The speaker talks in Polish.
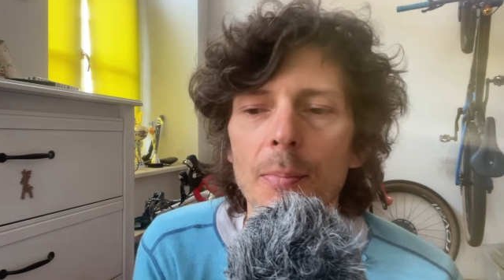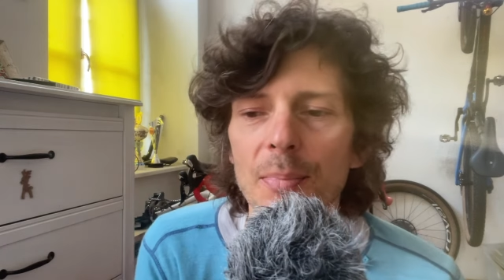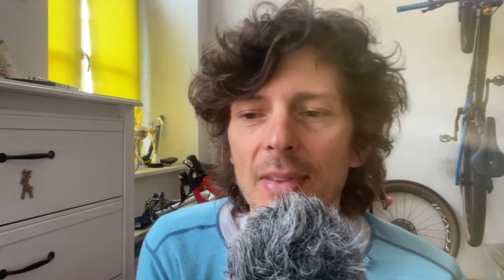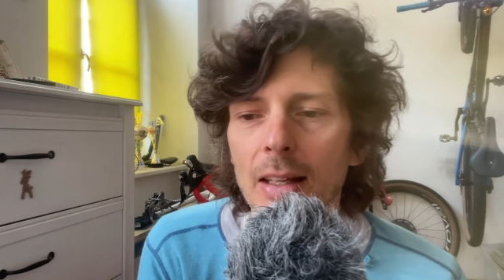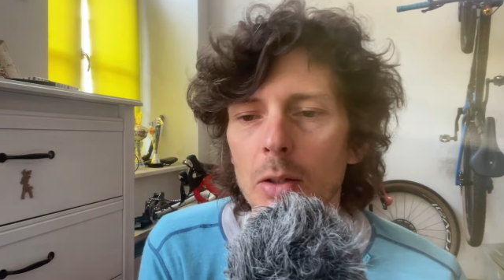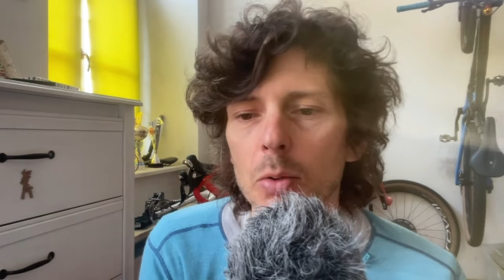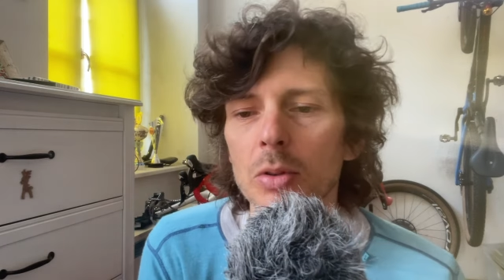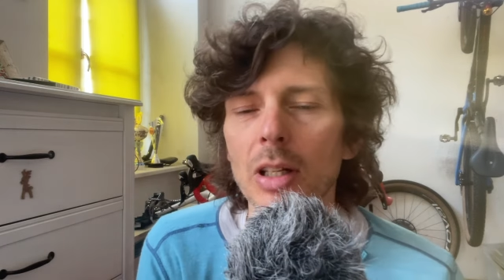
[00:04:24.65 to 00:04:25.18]

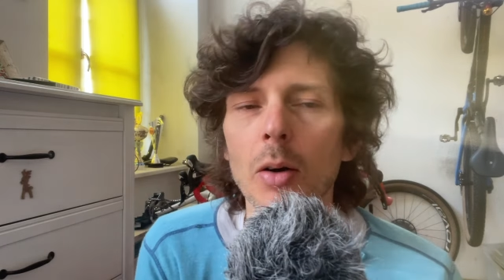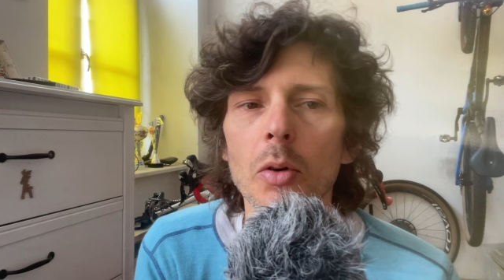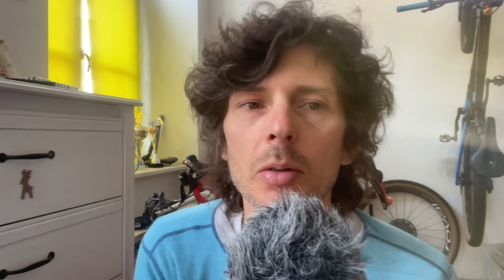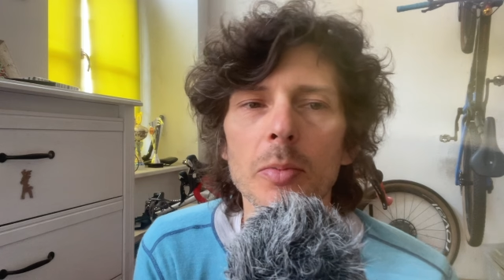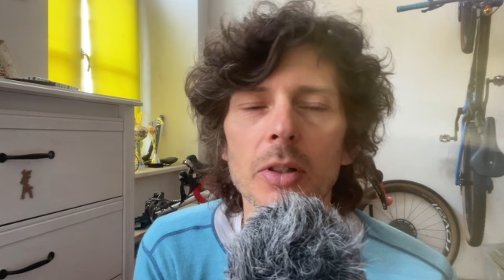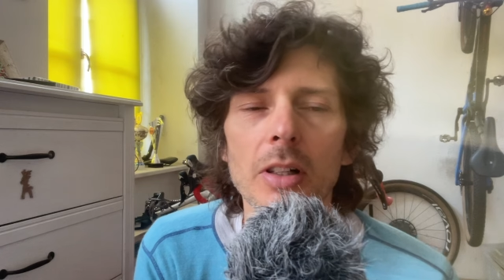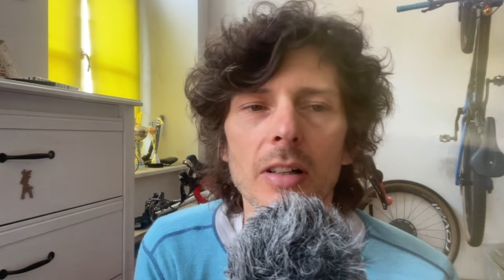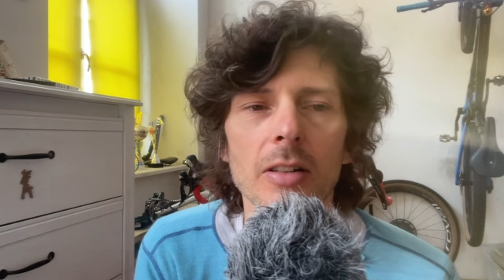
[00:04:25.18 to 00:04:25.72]
nasunęło i
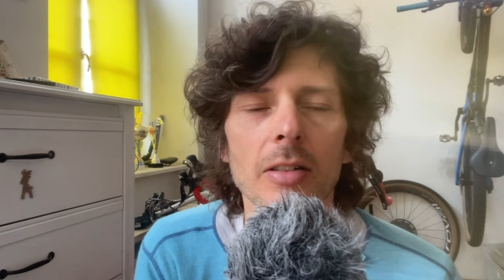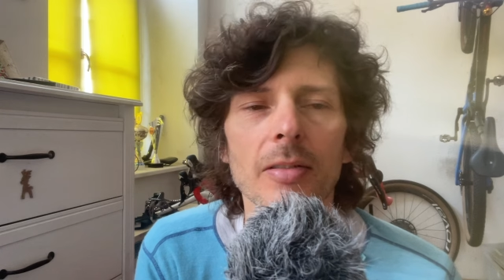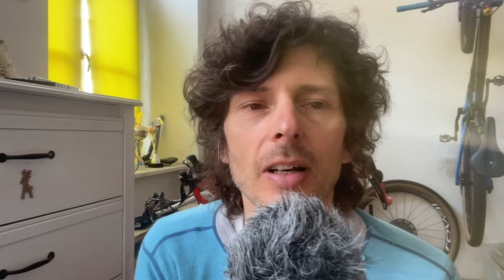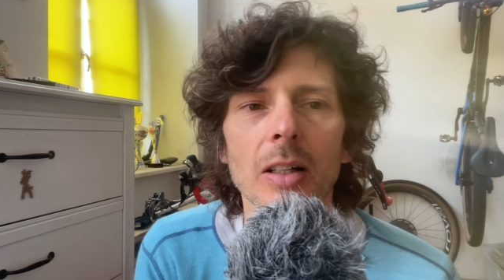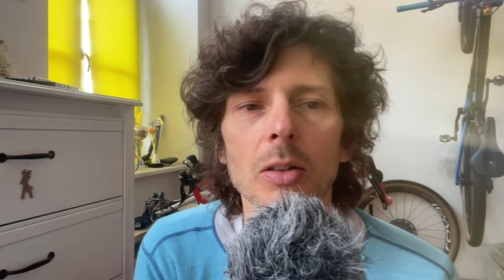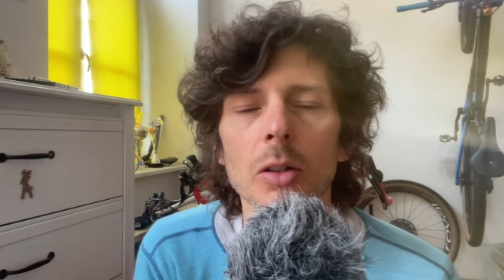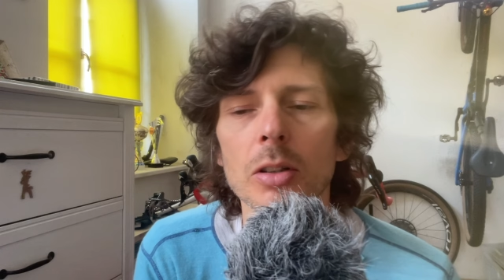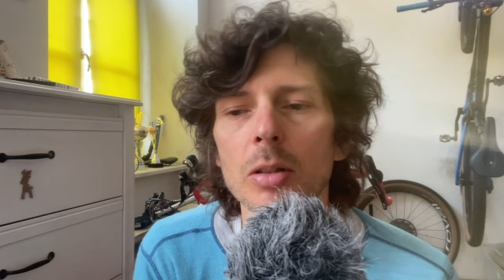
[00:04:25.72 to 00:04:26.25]
myślę, że
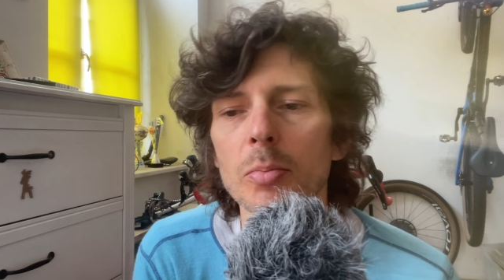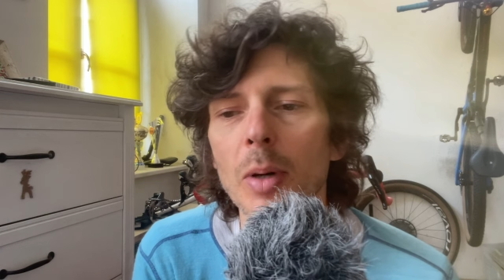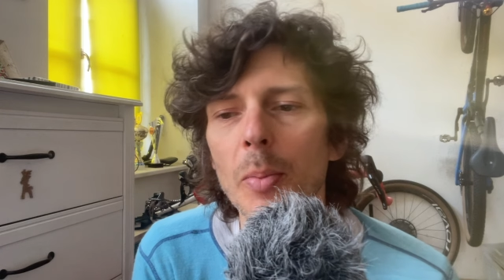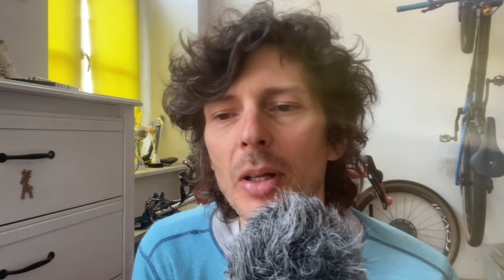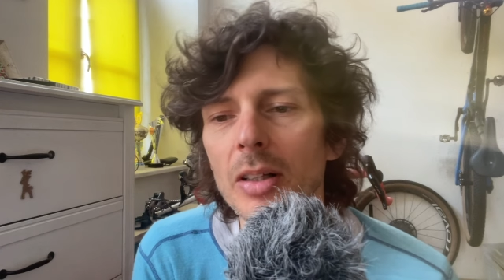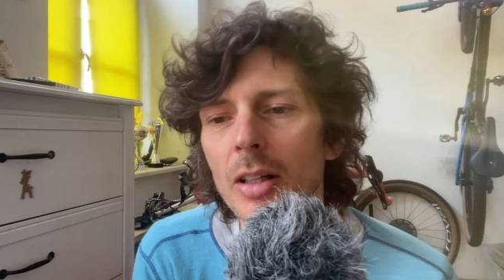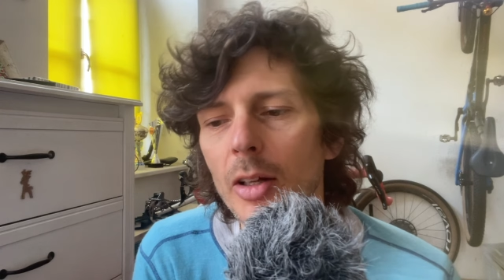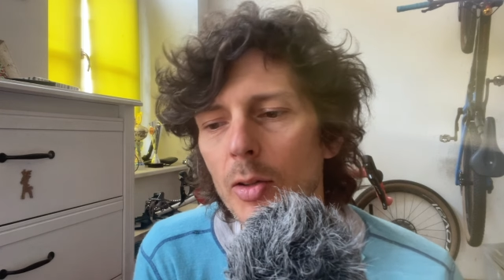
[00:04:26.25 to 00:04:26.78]
warto o tym
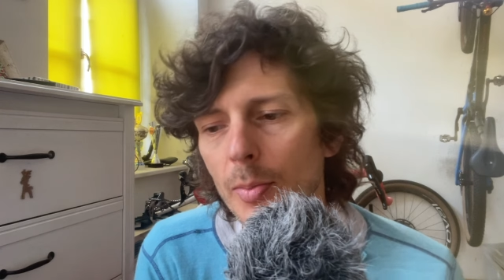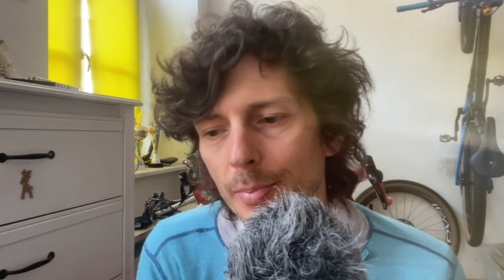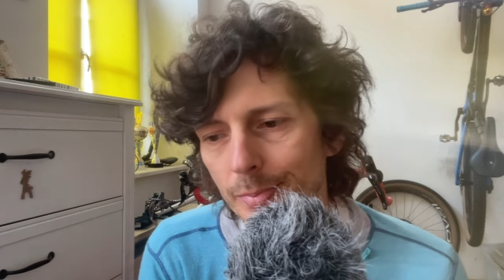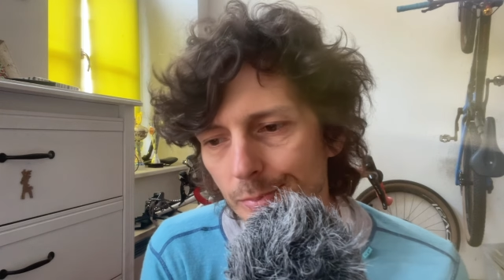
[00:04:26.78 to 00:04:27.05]
pamiętać.